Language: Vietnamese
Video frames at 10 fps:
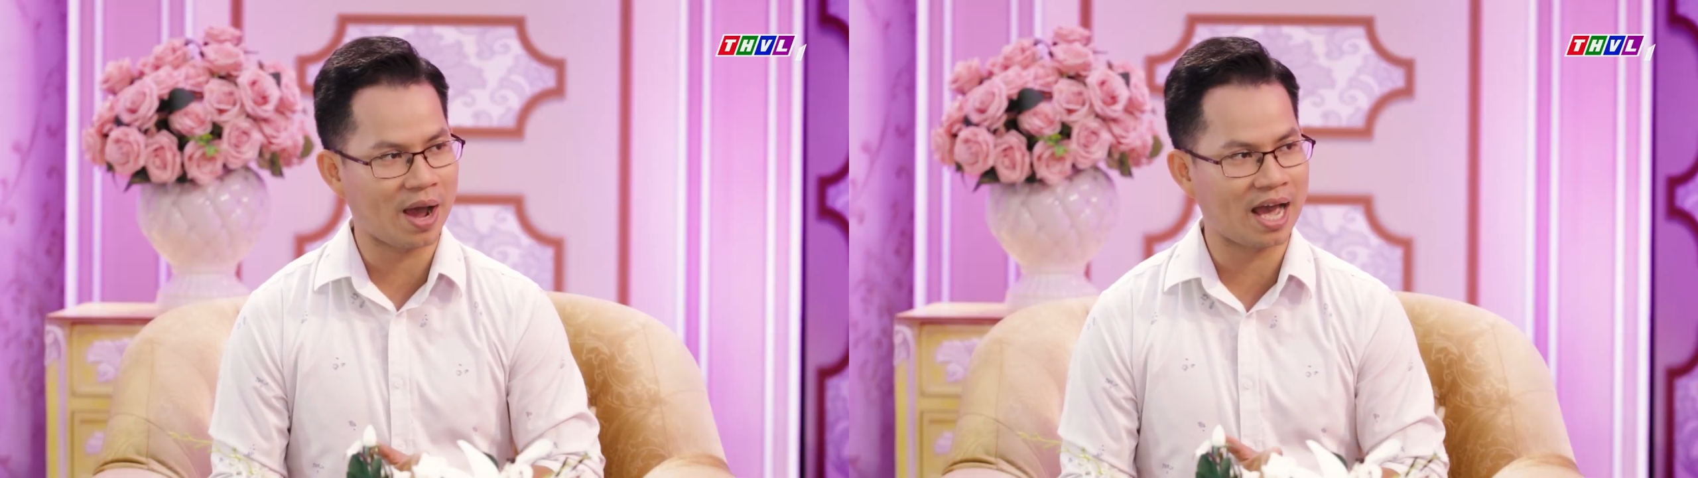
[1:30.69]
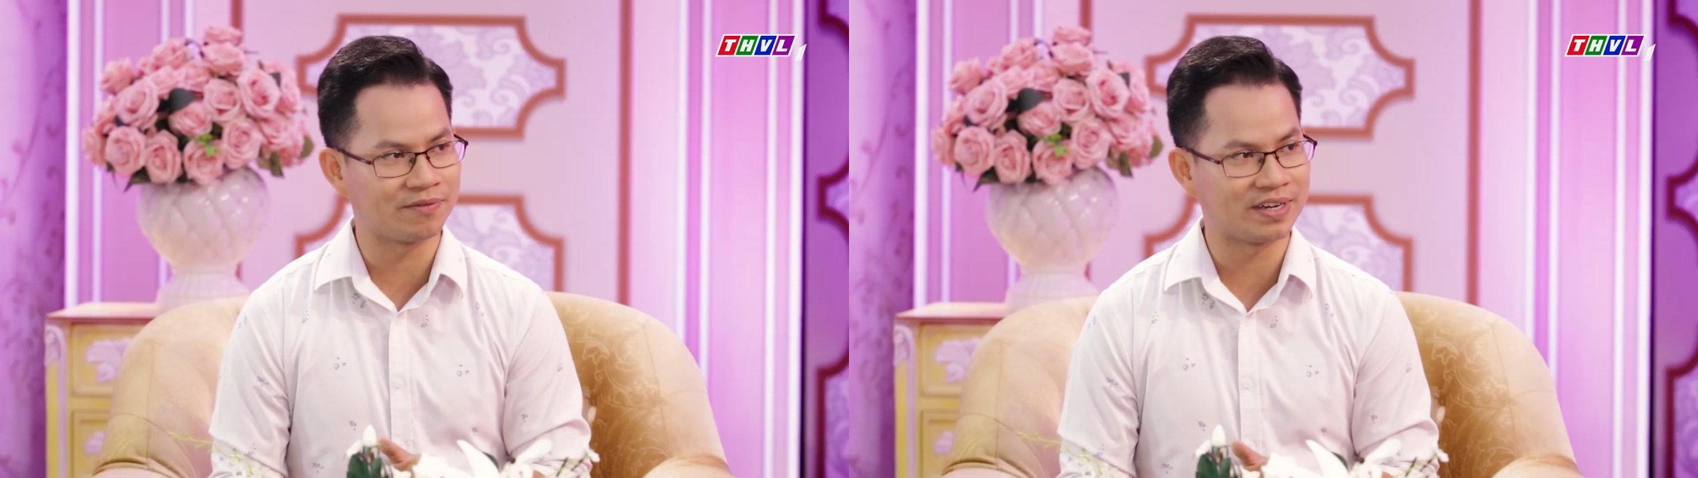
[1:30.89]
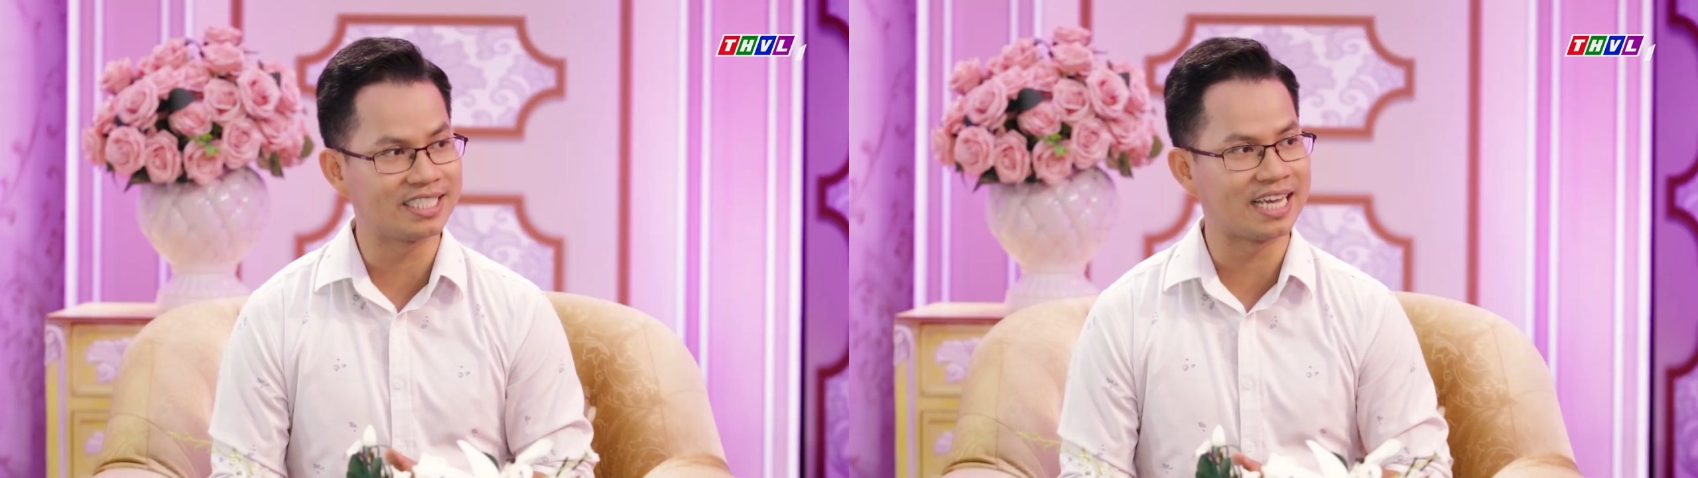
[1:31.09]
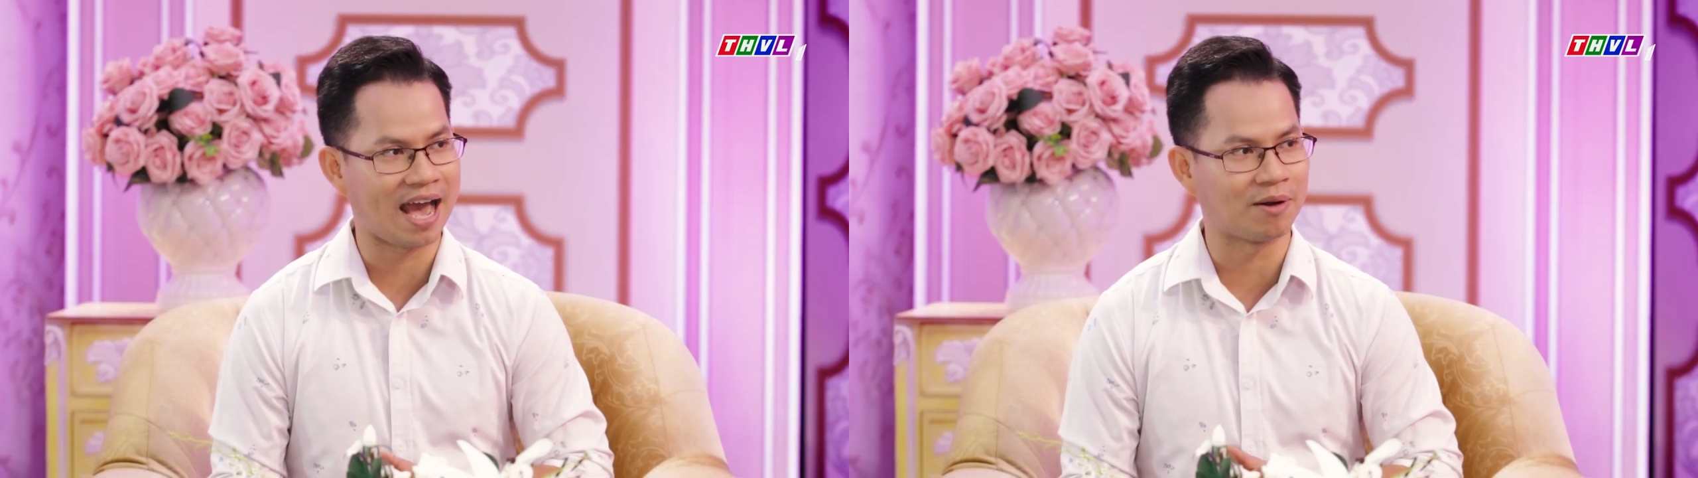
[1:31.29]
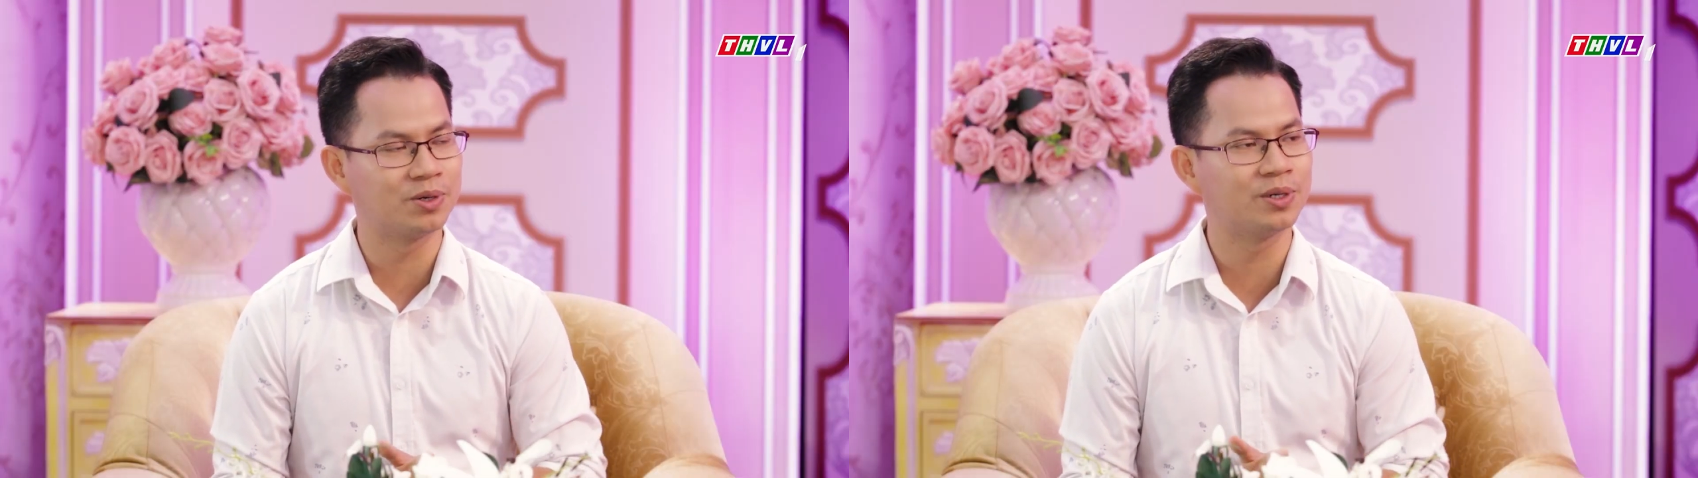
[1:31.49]
Hoàng và chị
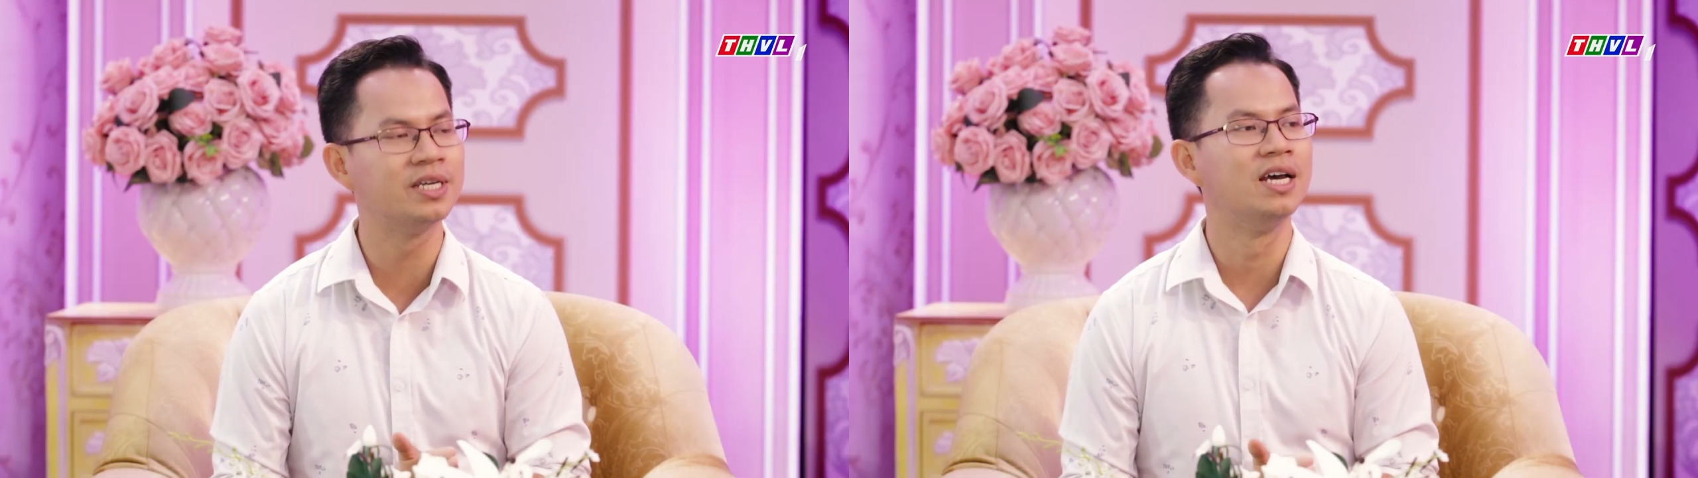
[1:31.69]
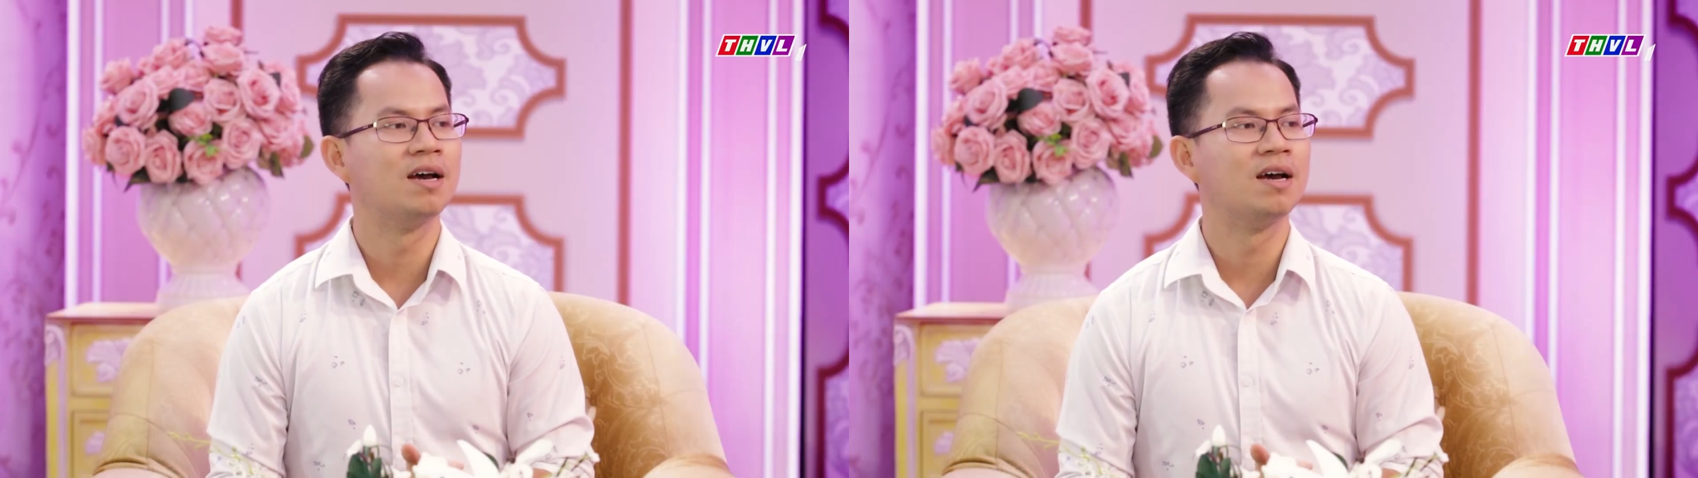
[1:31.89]
Hảo luôn.